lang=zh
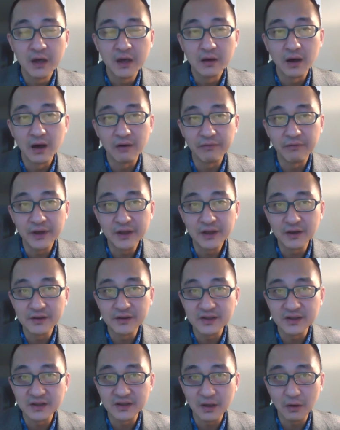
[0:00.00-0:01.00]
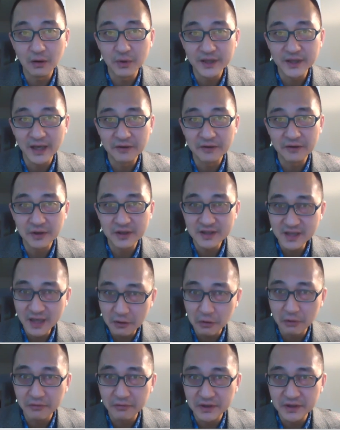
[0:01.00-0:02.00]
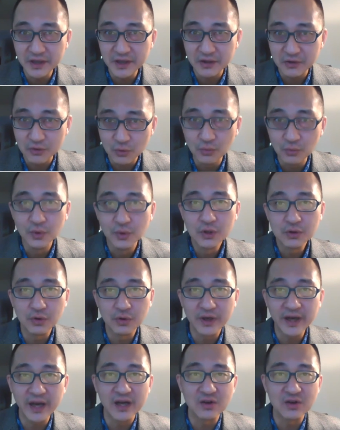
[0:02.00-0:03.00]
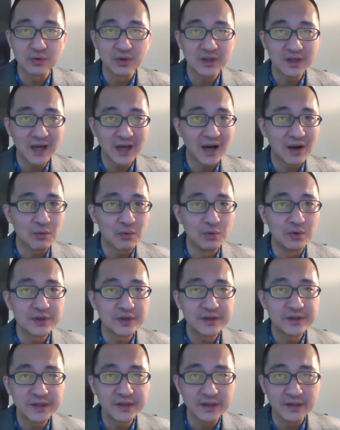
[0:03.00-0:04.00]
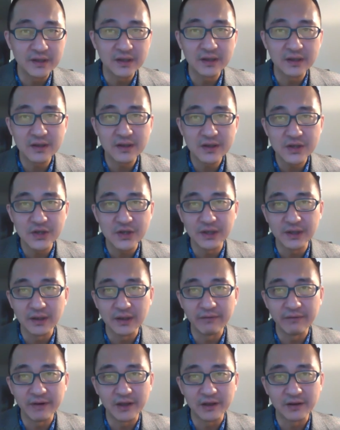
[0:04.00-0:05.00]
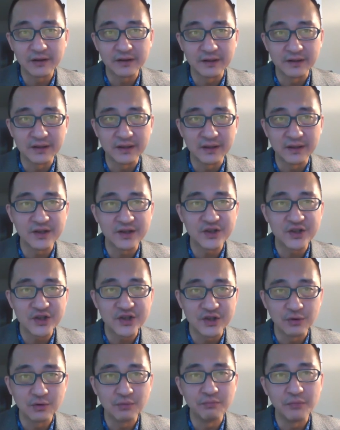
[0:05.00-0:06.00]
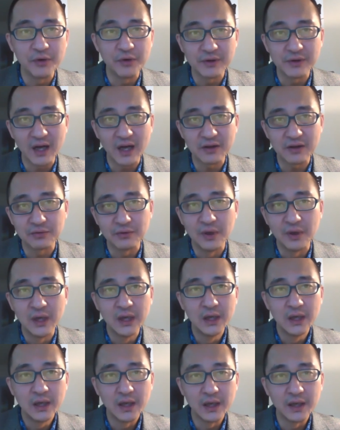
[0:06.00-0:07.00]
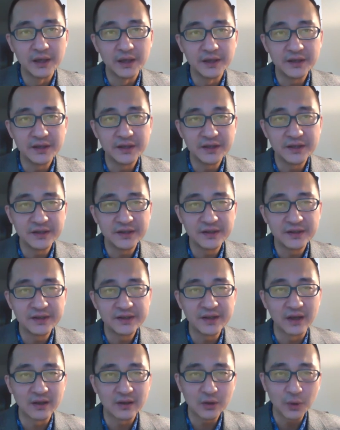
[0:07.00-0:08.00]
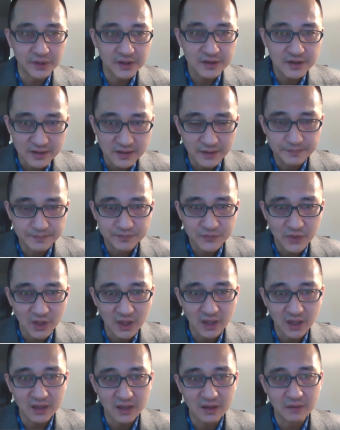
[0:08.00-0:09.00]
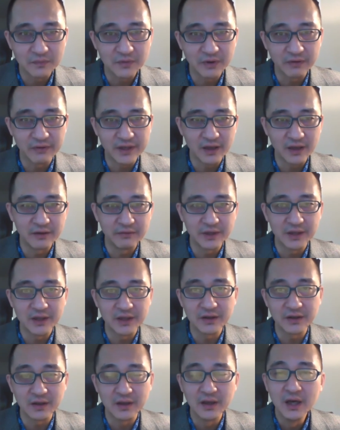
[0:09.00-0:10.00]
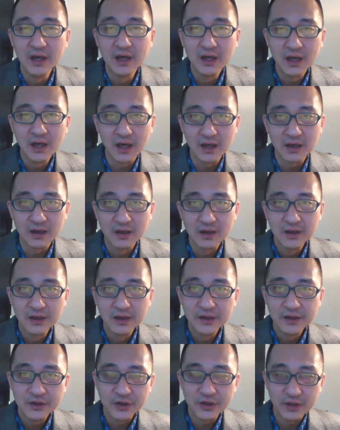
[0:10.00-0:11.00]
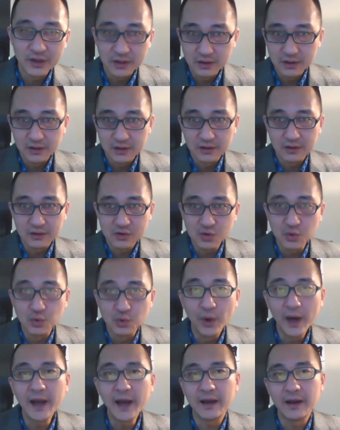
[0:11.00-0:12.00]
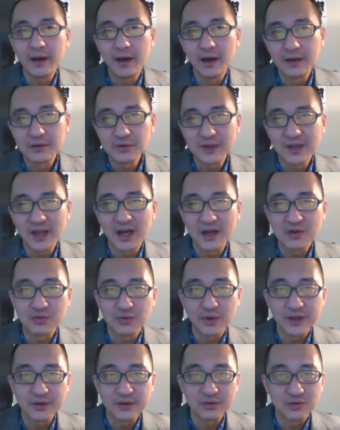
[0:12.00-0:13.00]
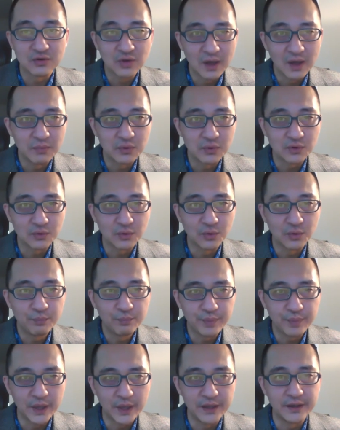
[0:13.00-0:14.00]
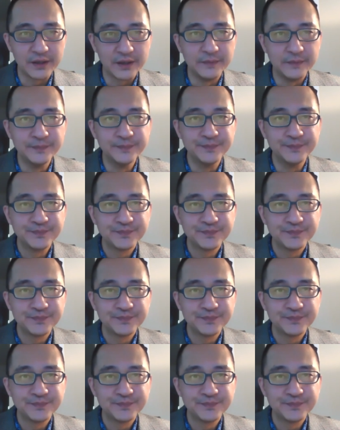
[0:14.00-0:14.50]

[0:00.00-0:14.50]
啊，围绕自己是国家安全战略文件中所概述的大国竞争制定的外交政策，但是始终没有拿出啊一项统一的政策啊。那么这文章认为呢，这个啊这个阻碍啊最大的阻碍就是川普总统本人